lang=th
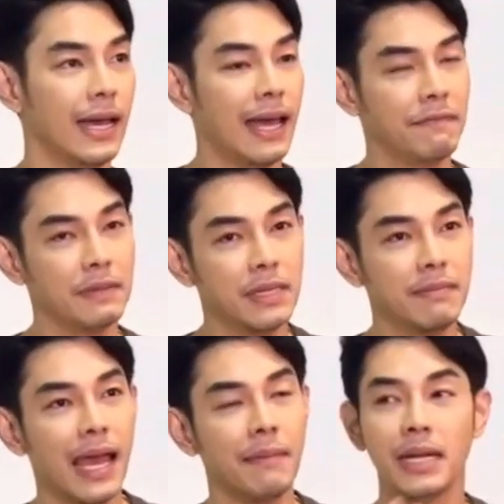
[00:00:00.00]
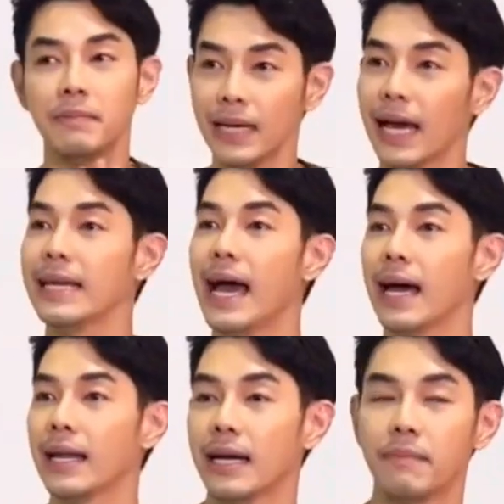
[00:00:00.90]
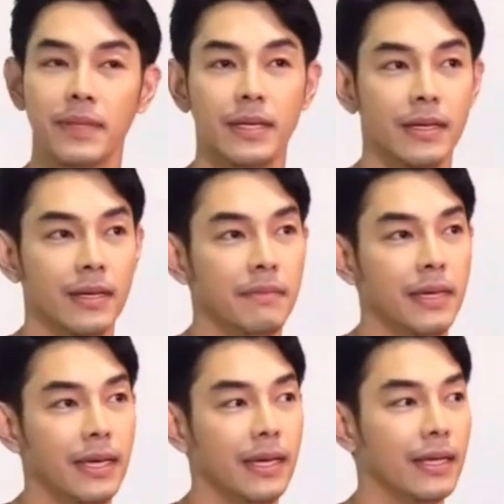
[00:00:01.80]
แอดฝีมือแม่มีน้ำพริกหลายอย่างรับ มี